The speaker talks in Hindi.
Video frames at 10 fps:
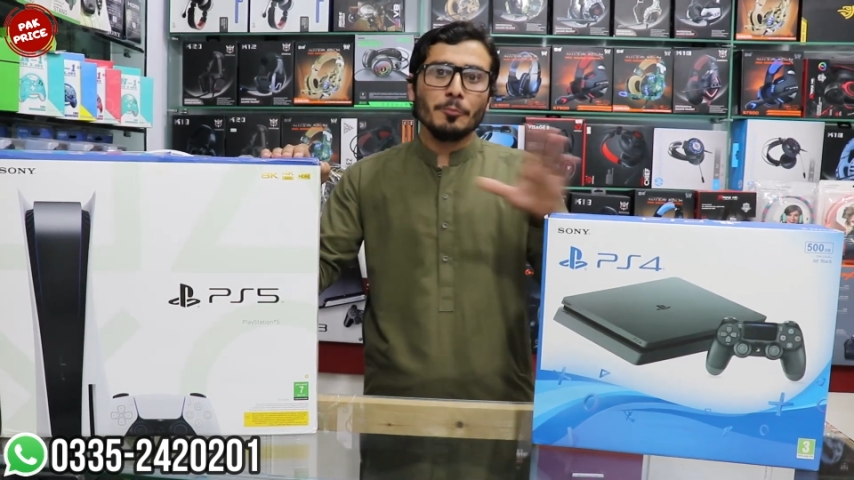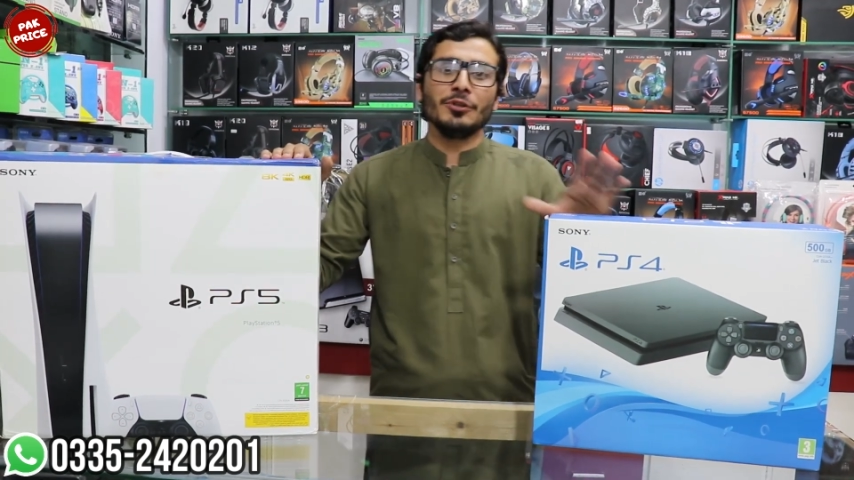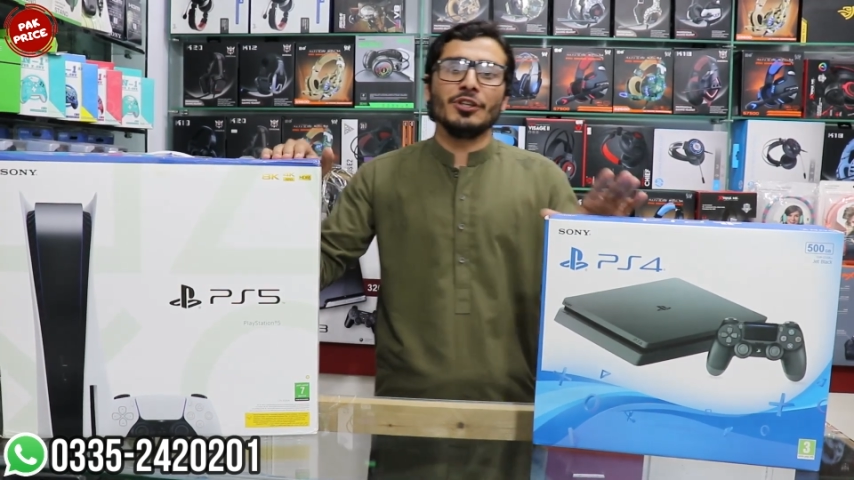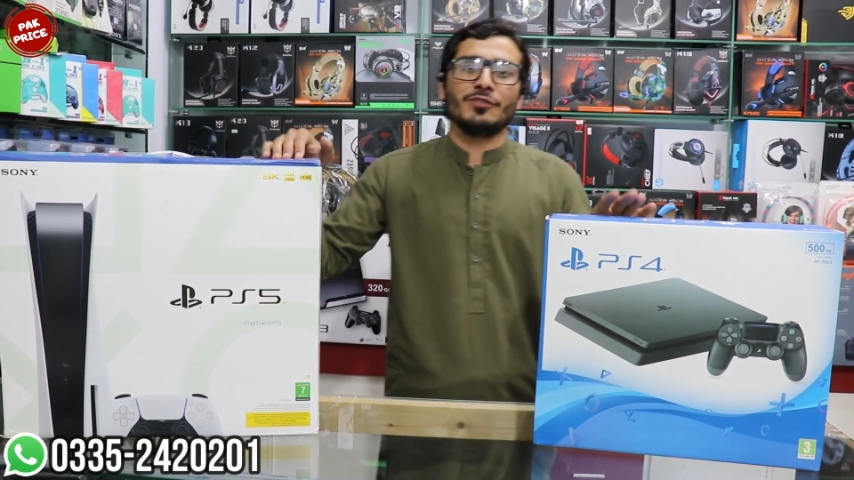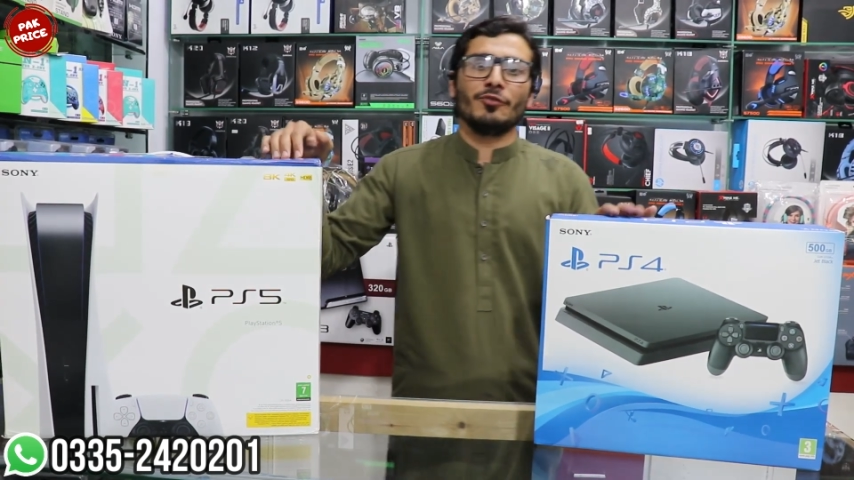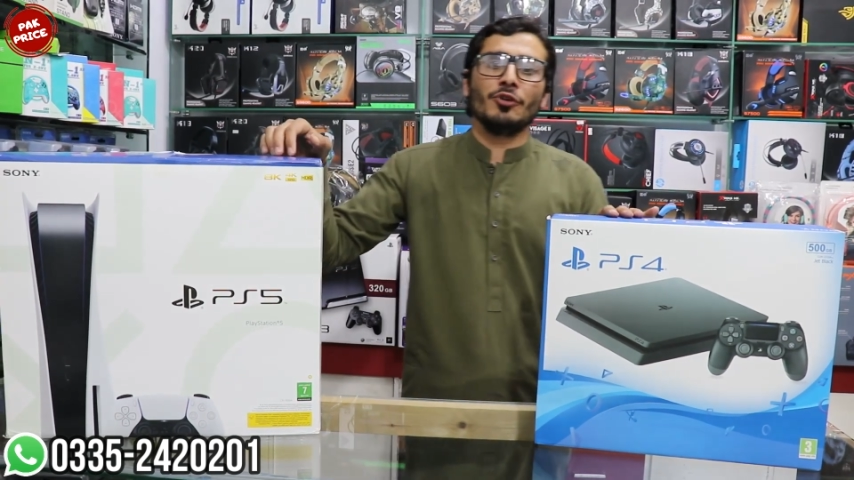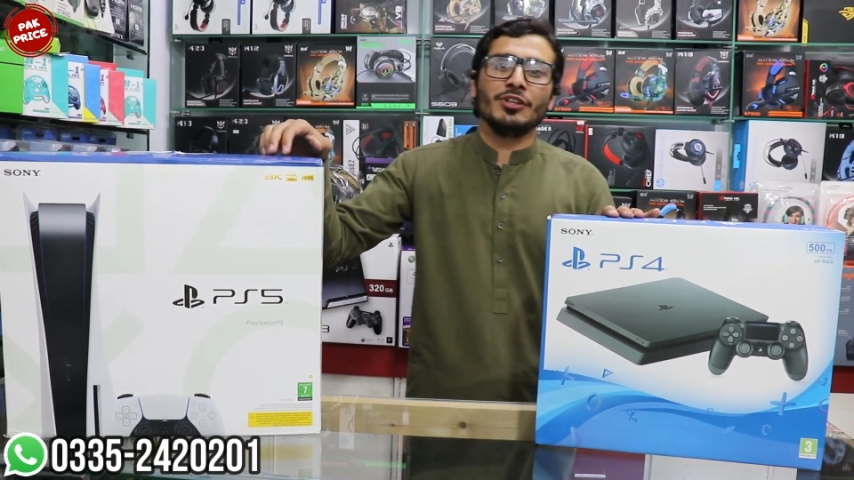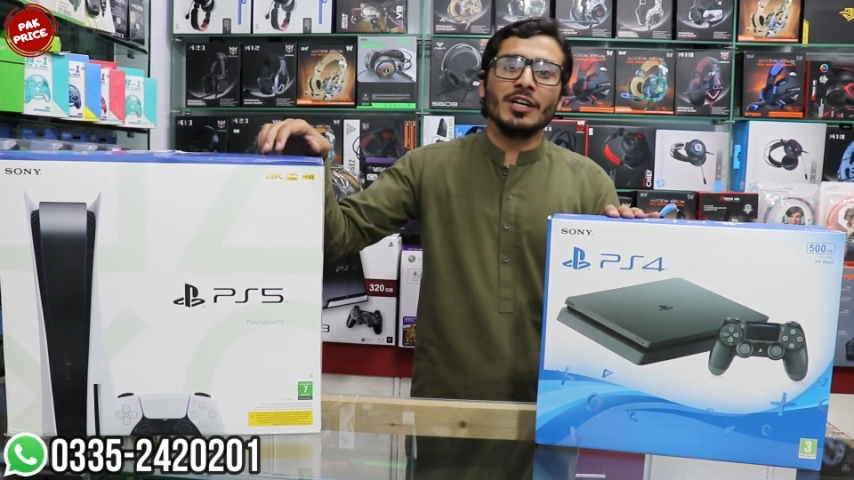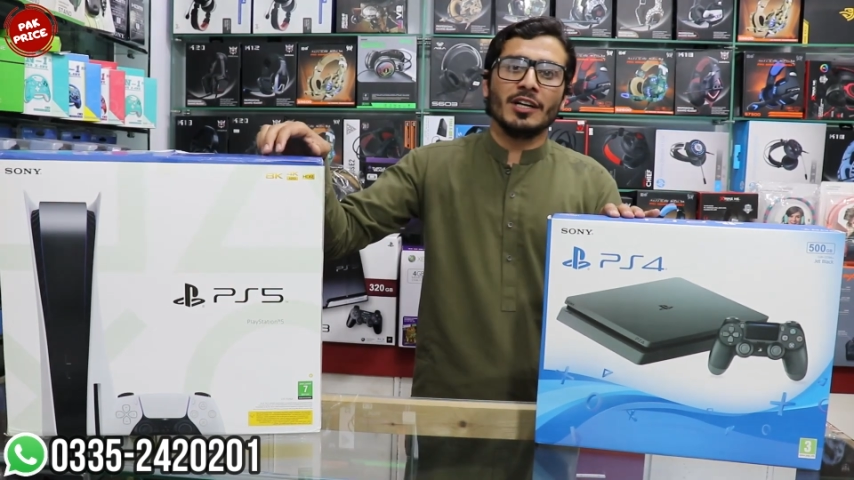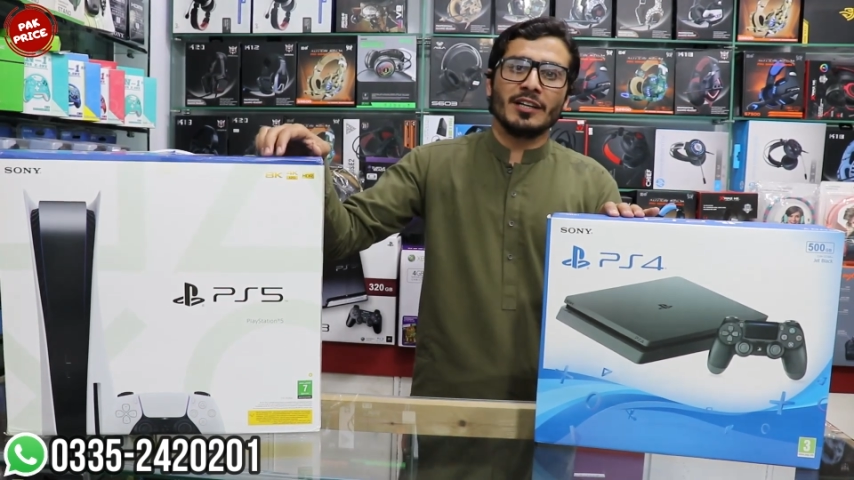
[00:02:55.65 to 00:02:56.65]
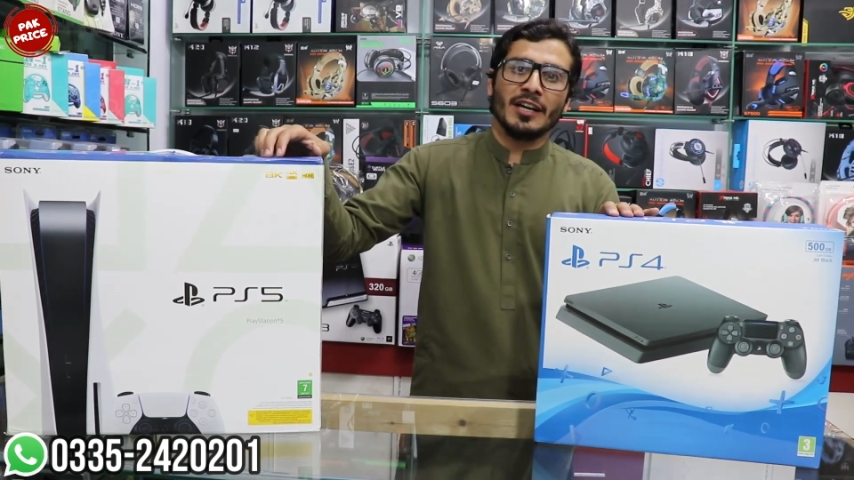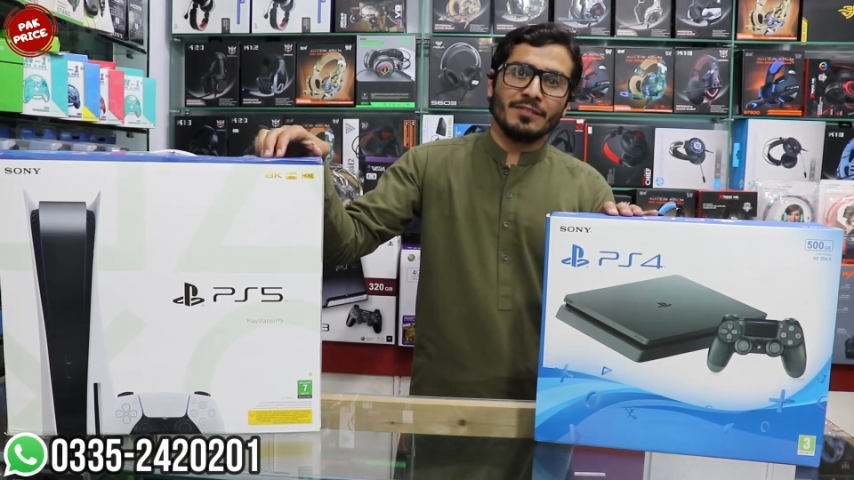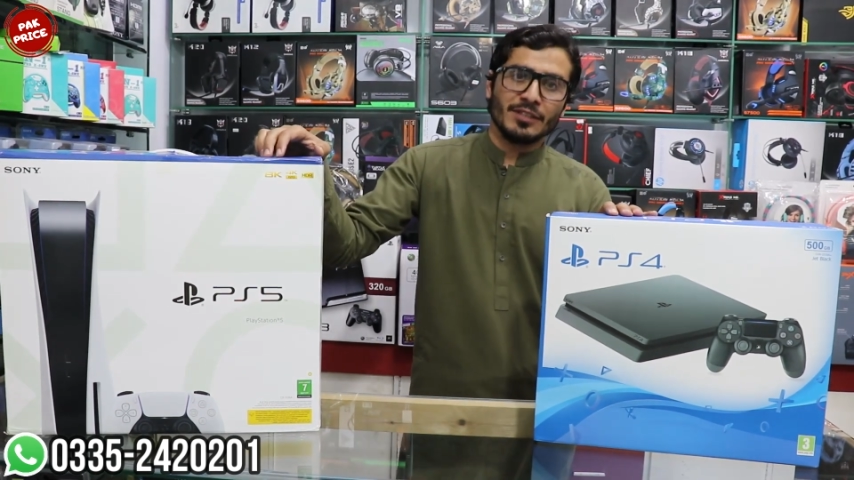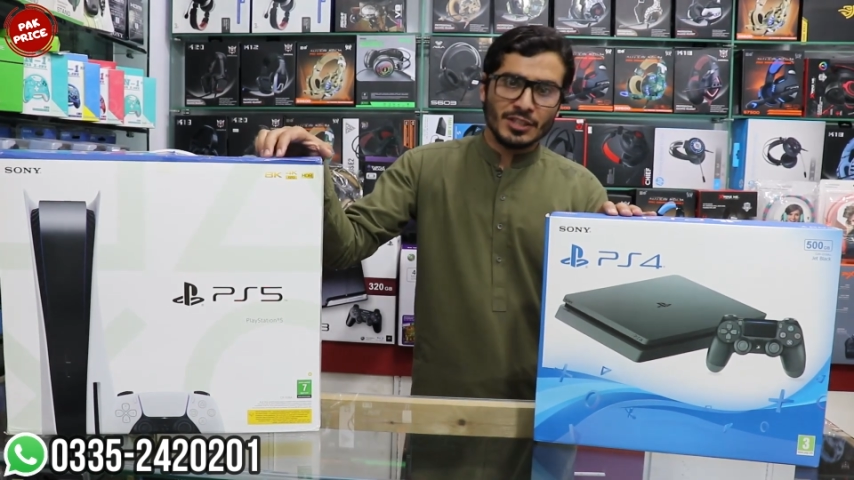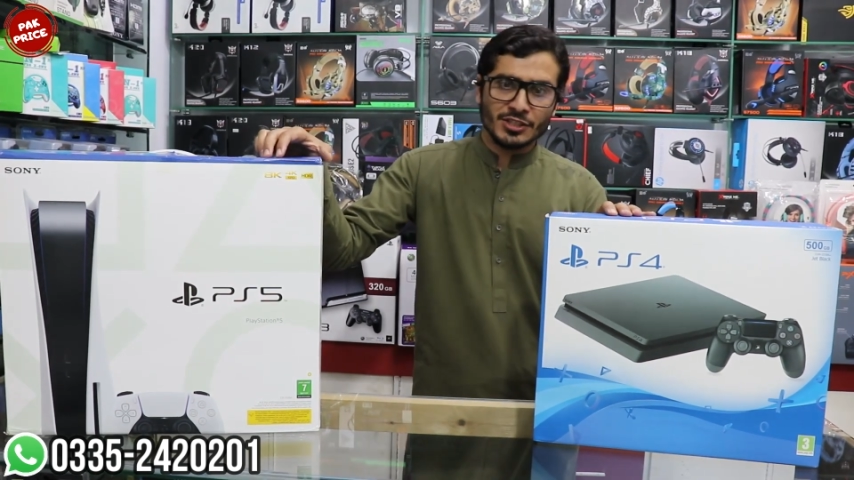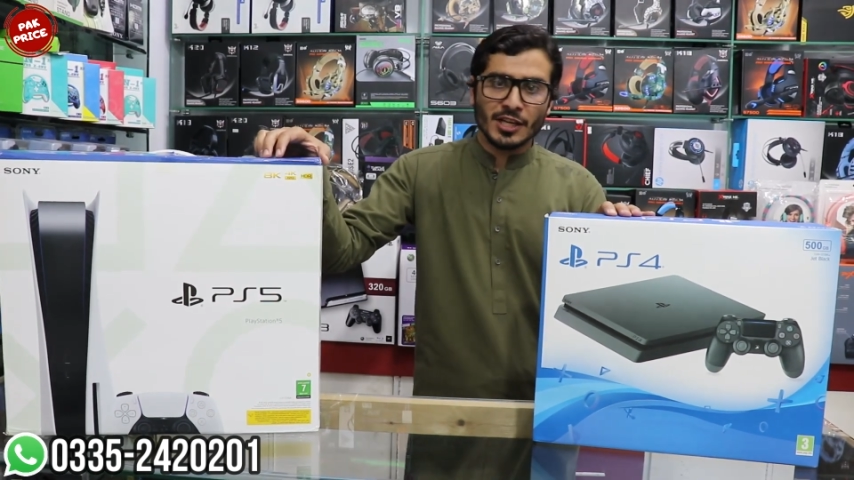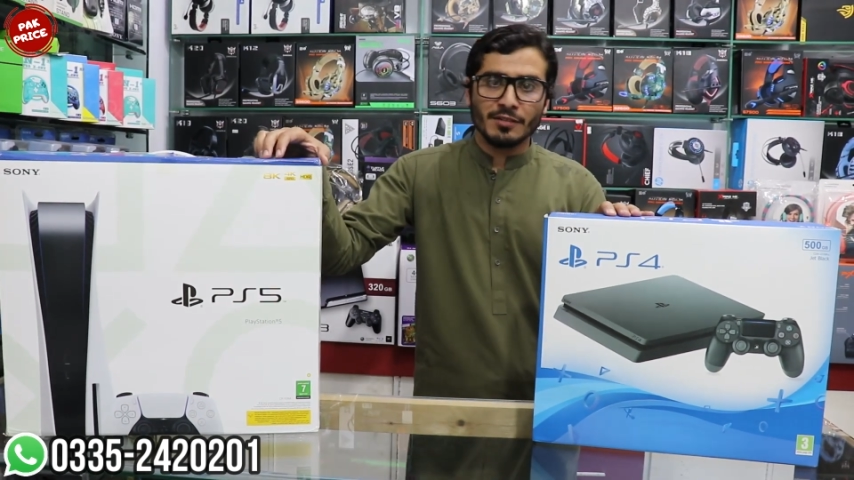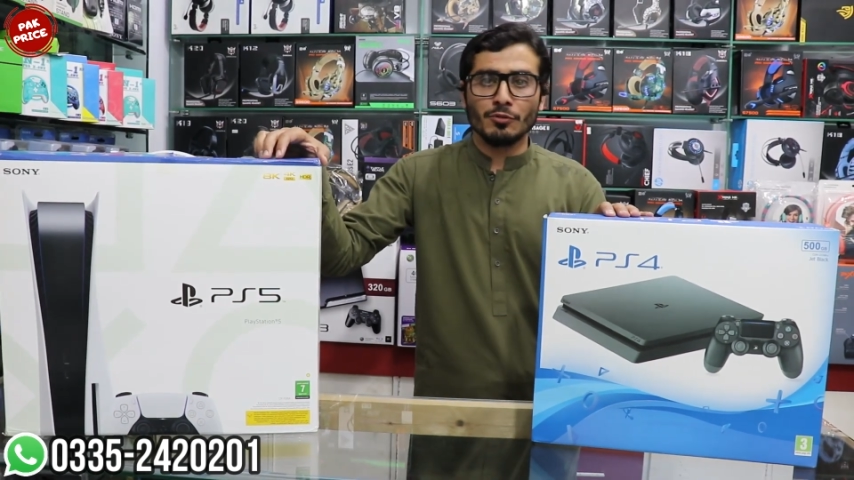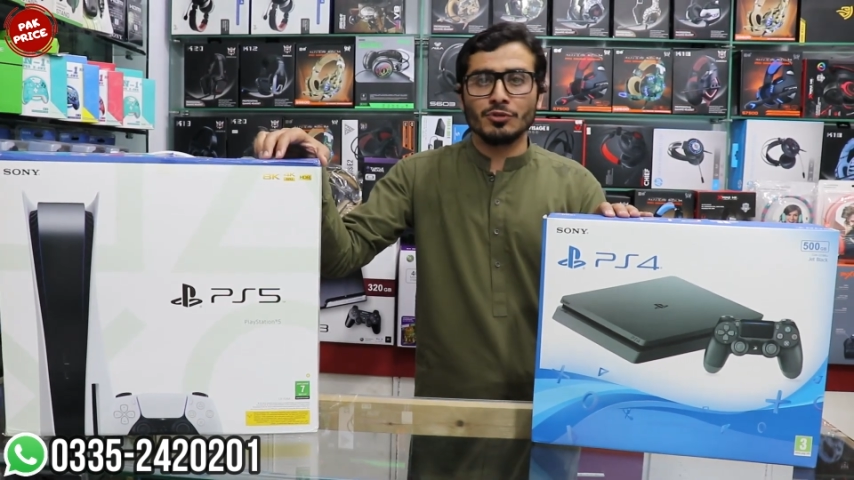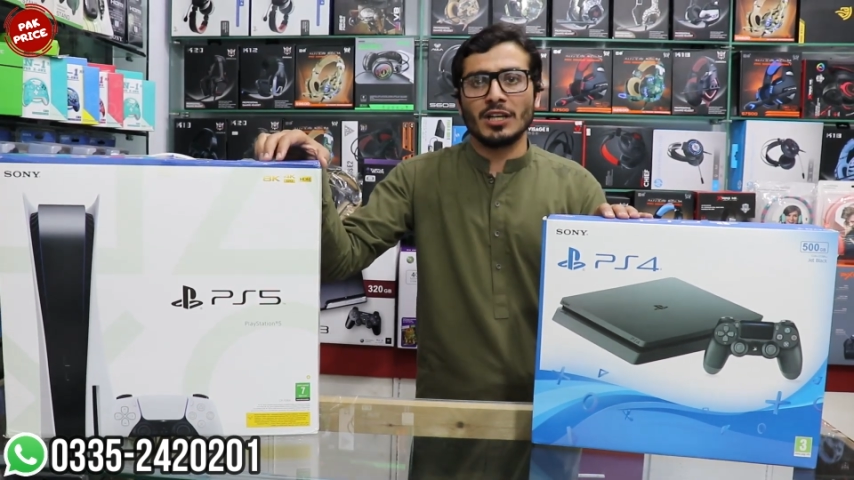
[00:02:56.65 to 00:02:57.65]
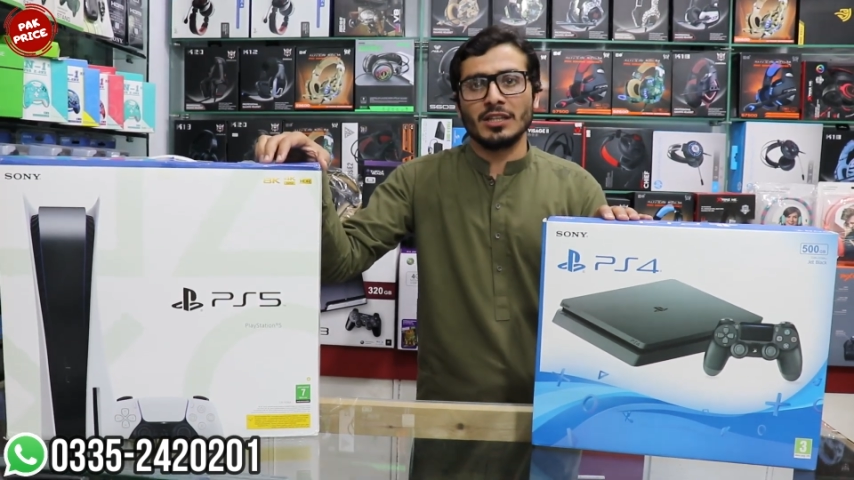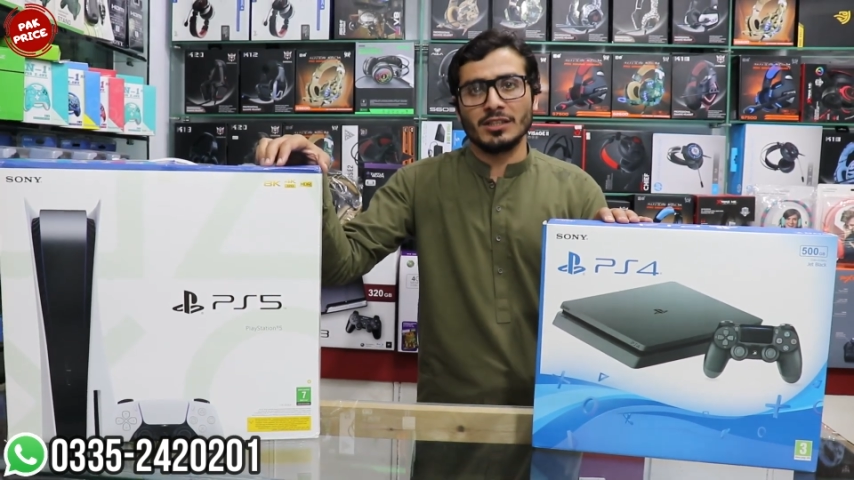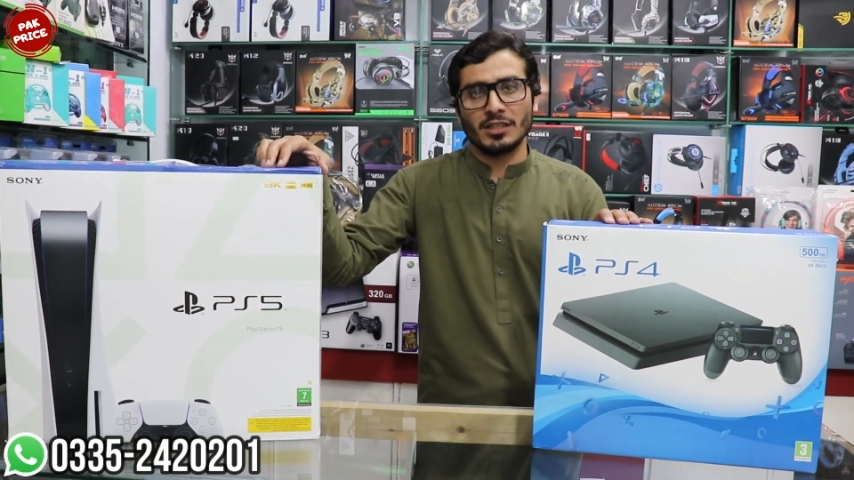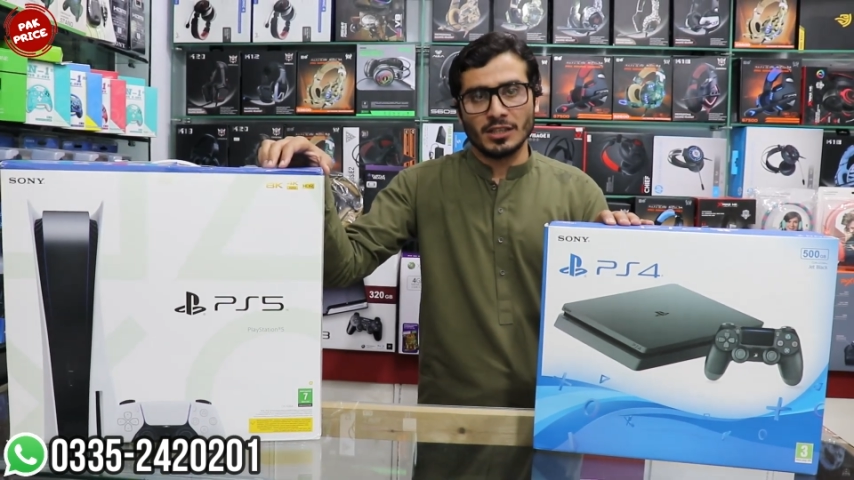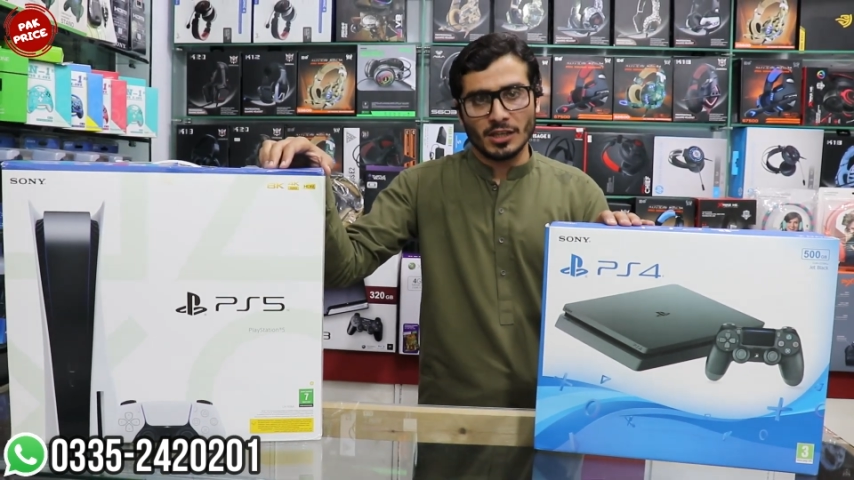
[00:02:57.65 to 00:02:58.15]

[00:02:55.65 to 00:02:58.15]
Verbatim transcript: पी एस फोर की हार्ड ड्राइव गिर जाए वो ज़्यादातर